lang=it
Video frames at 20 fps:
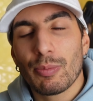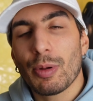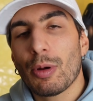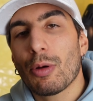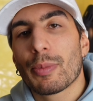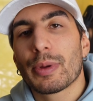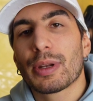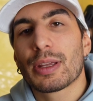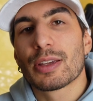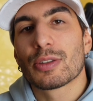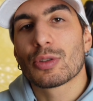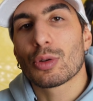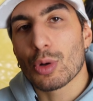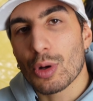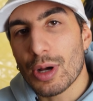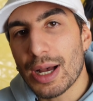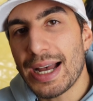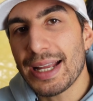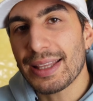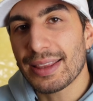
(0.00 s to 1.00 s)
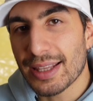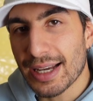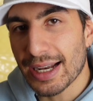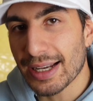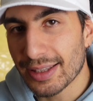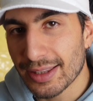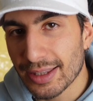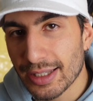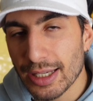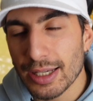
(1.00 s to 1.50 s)
proprio perché sono
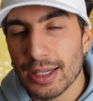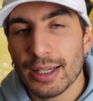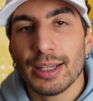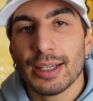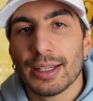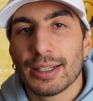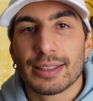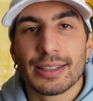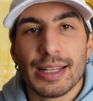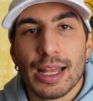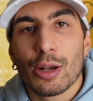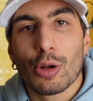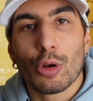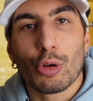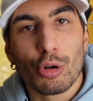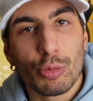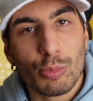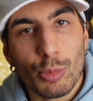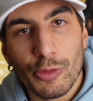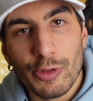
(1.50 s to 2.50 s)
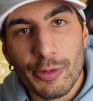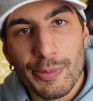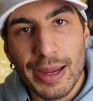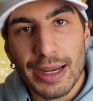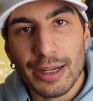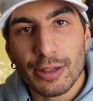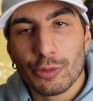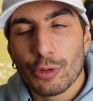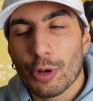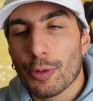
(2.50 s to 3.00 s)
attratti dal loro
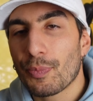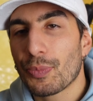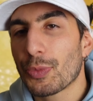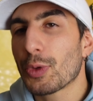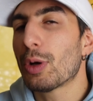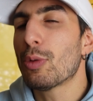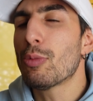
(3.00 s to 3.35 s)
movimento,